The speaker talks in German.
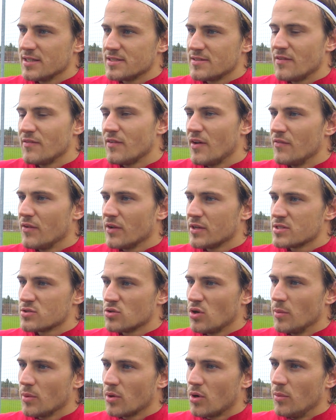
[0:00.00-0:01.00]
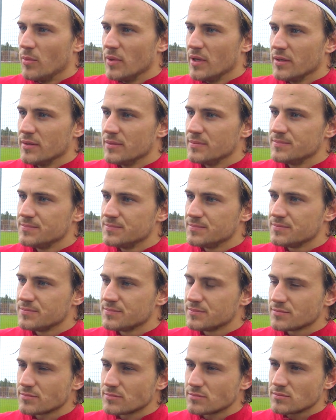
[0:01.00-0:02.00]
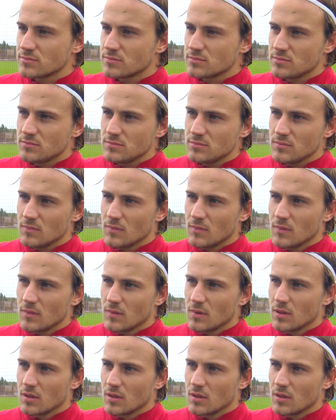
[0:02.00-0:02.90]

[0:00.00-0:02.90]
als wenn wir einfach das Tor bekommen hätten. Ihr seid dann wieder in Rückstand